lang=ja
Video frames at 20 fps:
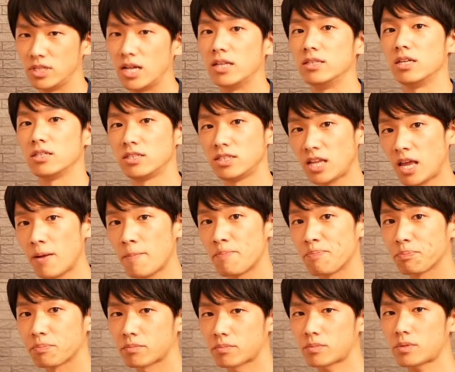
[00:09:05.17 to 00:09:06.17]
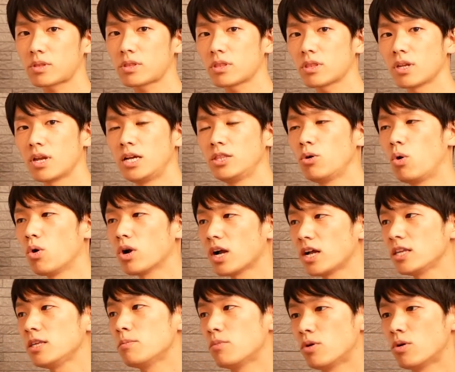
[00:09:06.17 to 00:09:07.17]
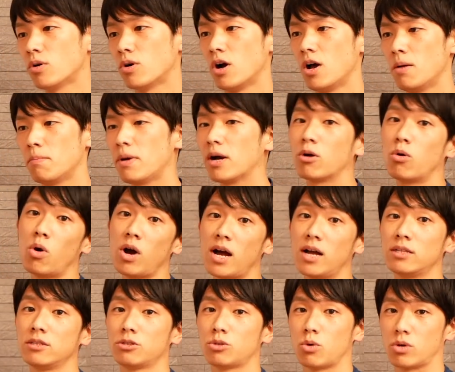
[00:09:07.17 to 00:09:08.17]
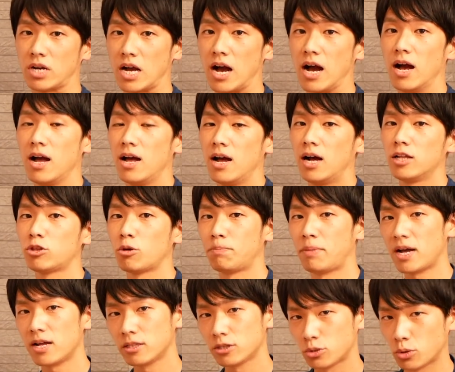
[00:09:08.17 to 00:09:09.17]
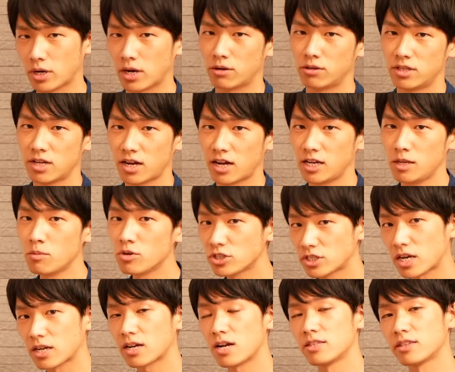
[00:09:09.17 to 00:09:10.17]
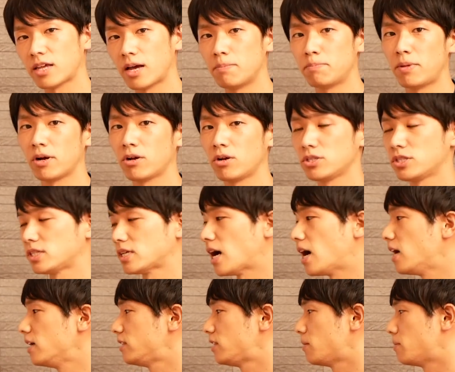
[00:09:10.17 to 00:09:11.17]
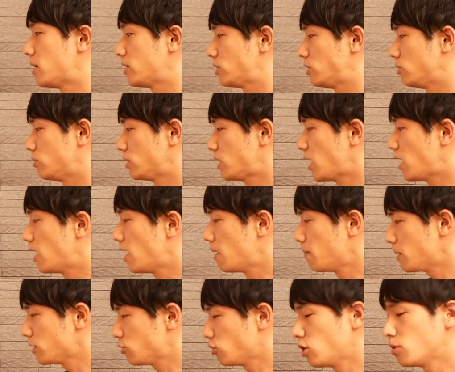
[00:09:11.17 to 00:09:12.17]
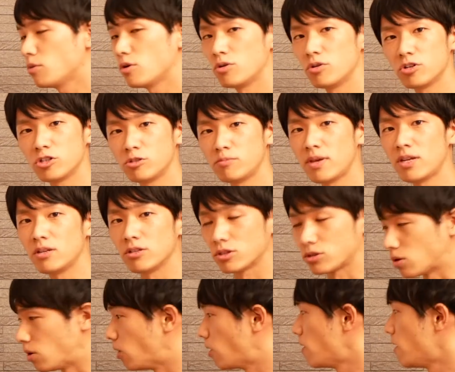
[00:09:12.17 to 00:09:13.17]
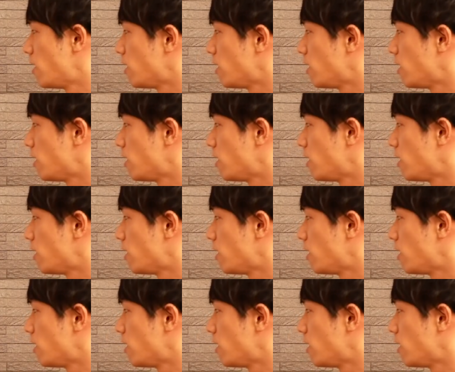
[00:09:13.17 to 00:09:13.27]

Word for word: なんですねあの他にも、まあ、ご飯とかあとパンとかの中にも若干タンパク質が入ってますので、まあ、それも含めると